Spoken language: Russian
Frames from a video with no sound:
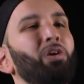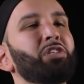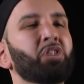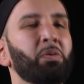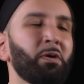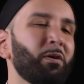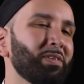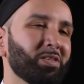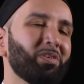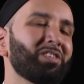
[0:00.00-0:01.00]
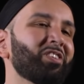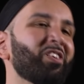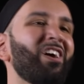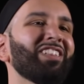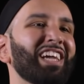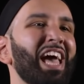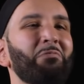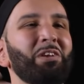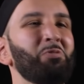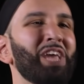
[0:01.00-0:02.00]
Поэтому Аллах обучил нас
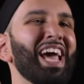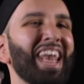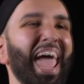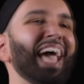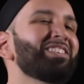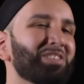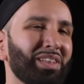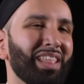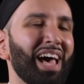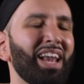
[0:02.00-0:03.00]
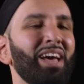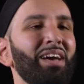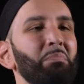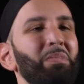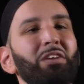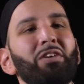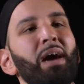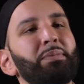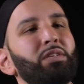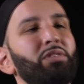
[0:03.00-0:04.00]
Корану, и перед тем, как сотворить нас, Он
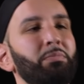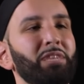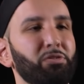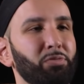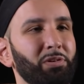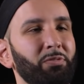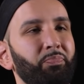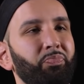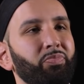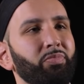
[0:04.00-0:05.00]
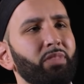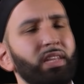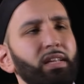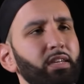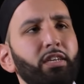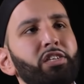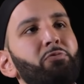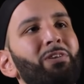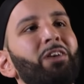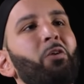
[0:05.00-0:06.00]
приготовил для вас цель.
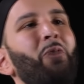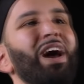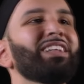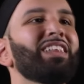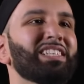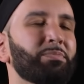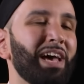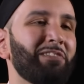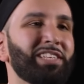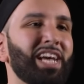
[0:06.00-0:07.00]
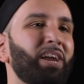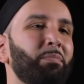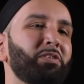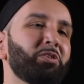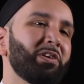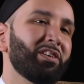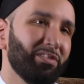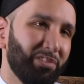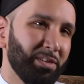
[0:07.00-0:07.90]
Прямое руководство. Аллах, Святун и Велик,